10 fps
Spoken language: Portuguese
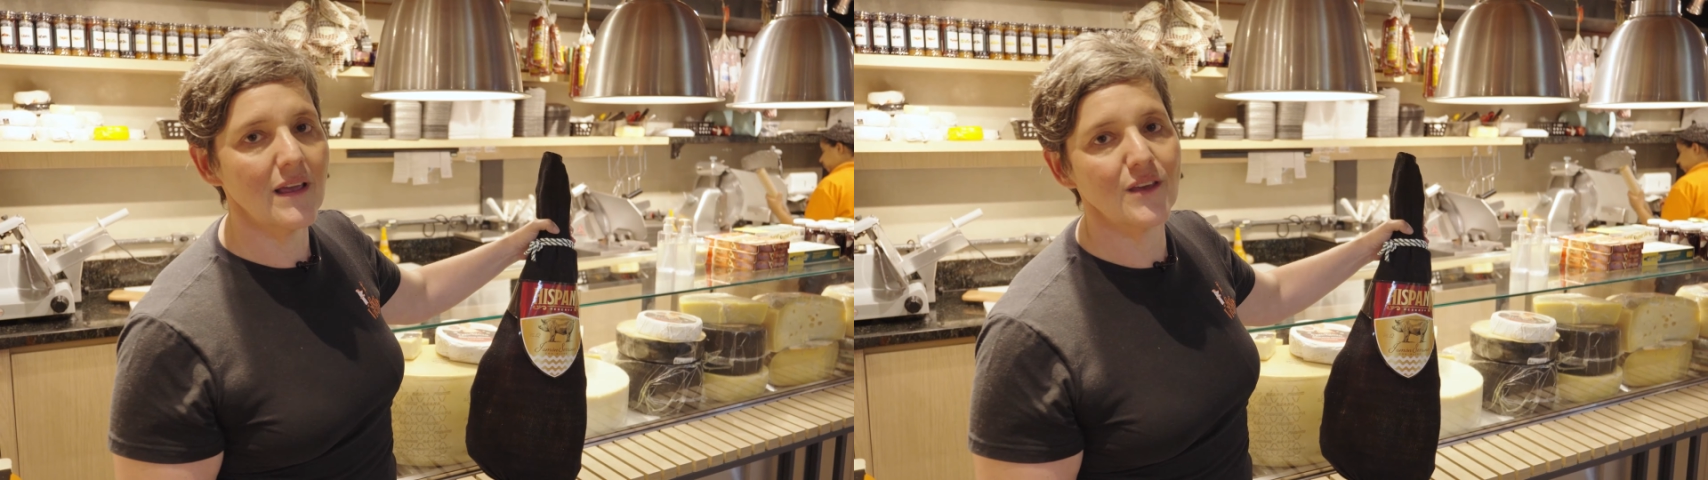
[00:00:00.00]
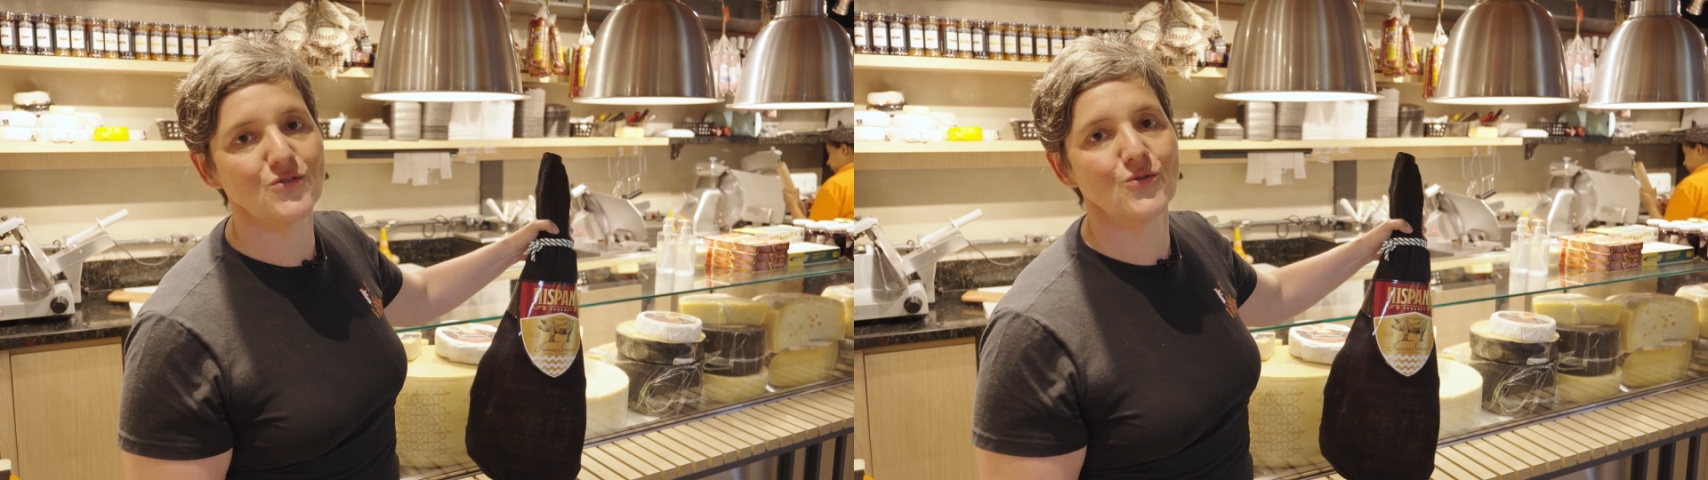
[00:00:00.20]

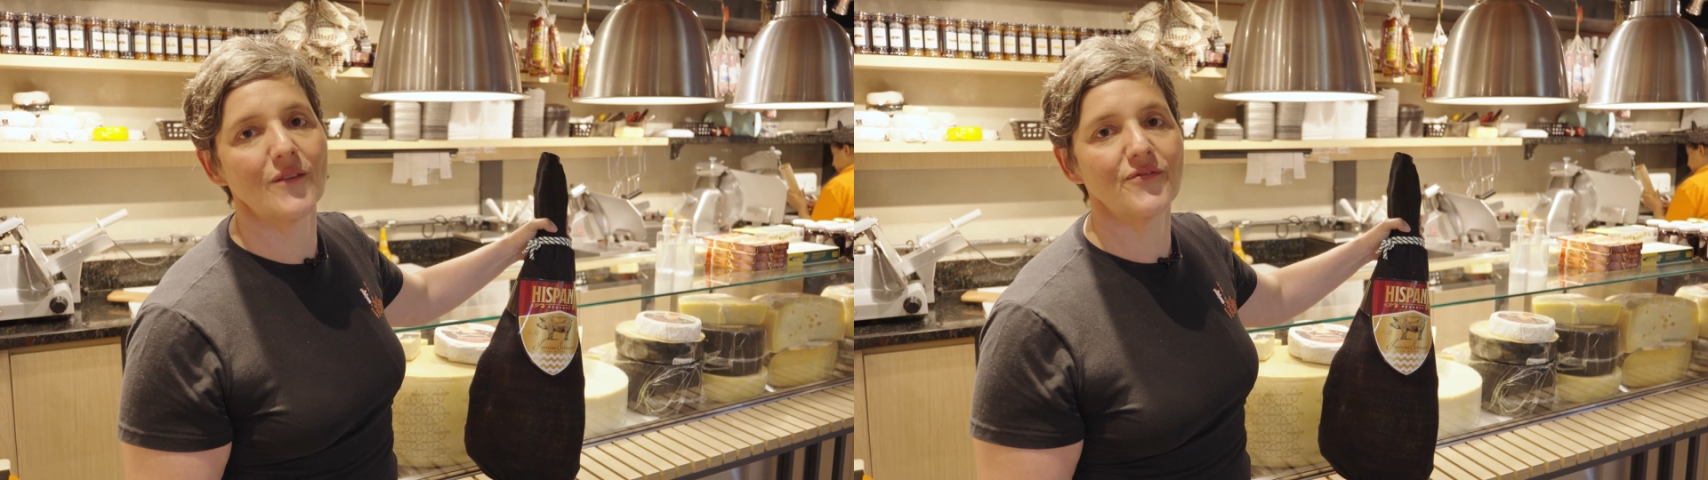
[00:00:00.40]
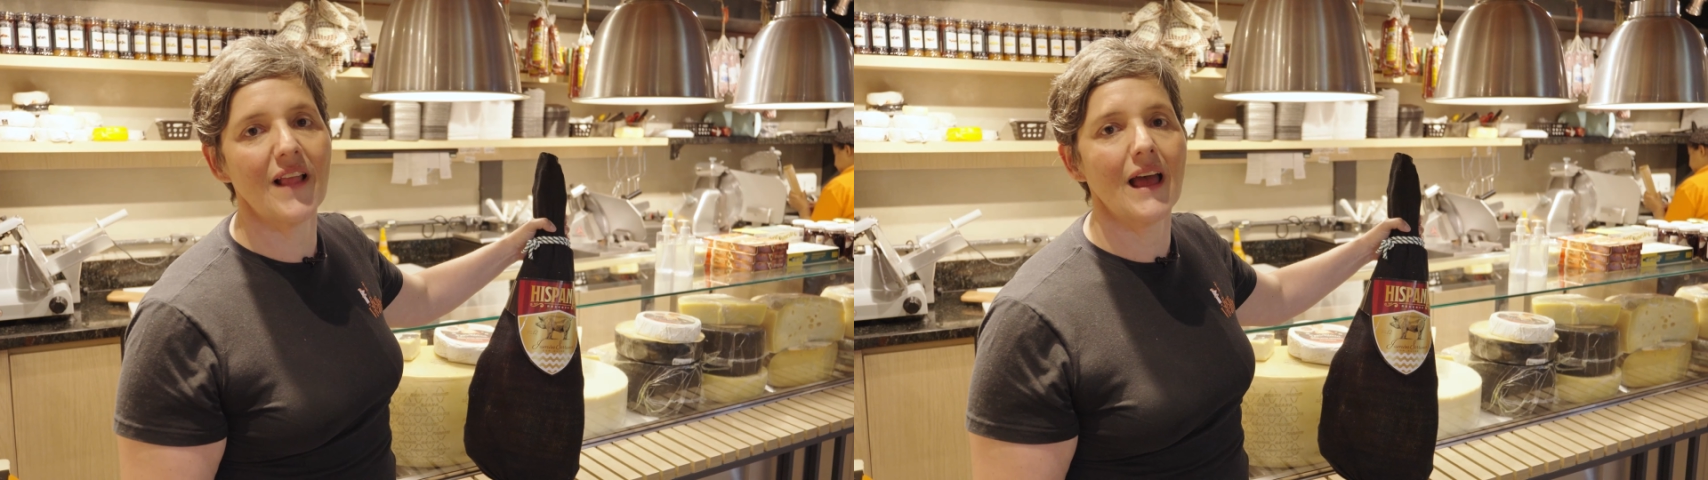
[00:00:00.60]
eu sou
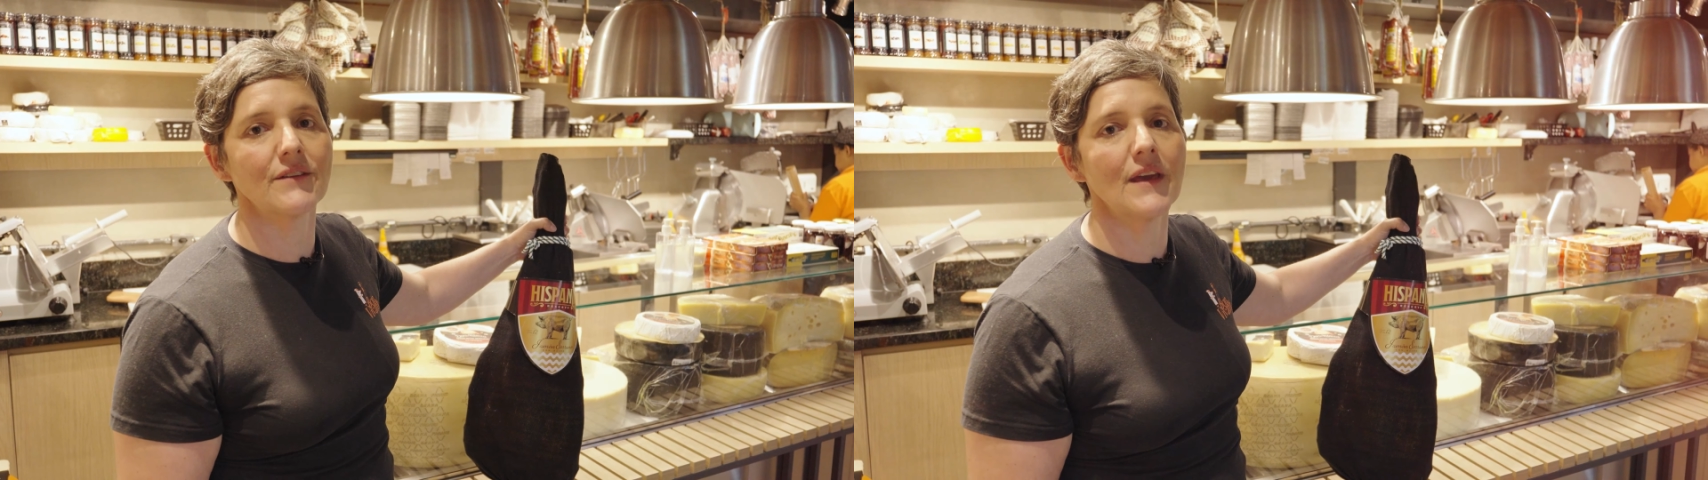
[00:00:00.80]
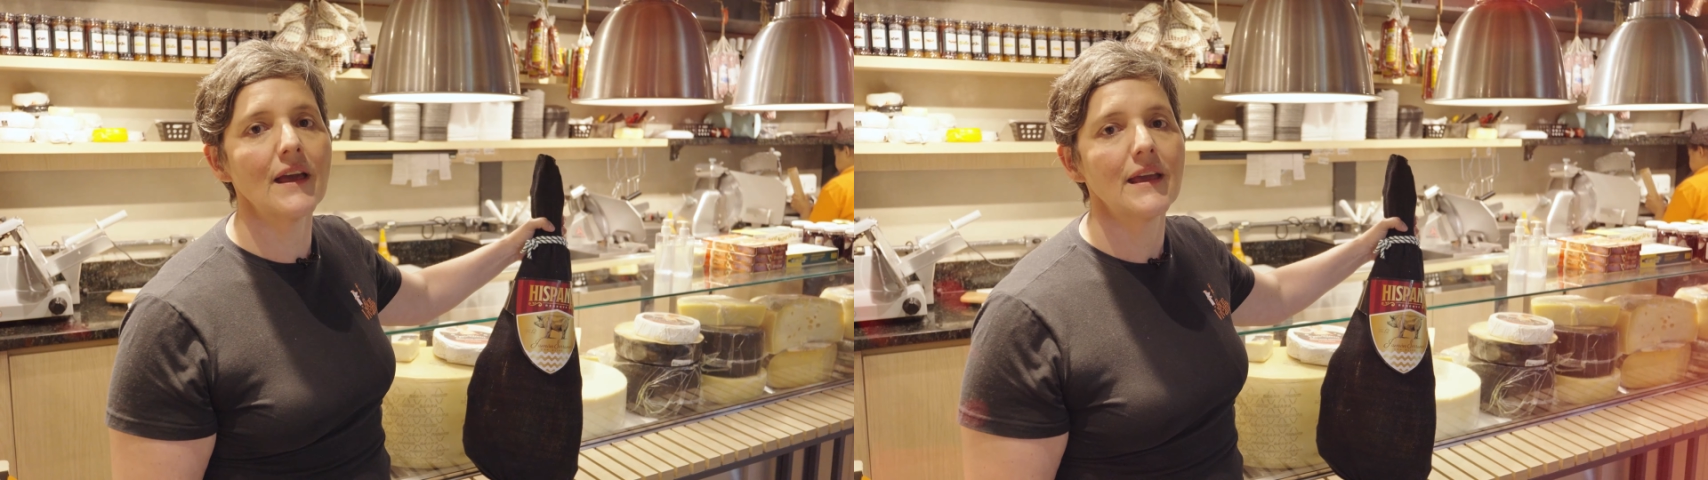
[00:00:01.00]
a Flávia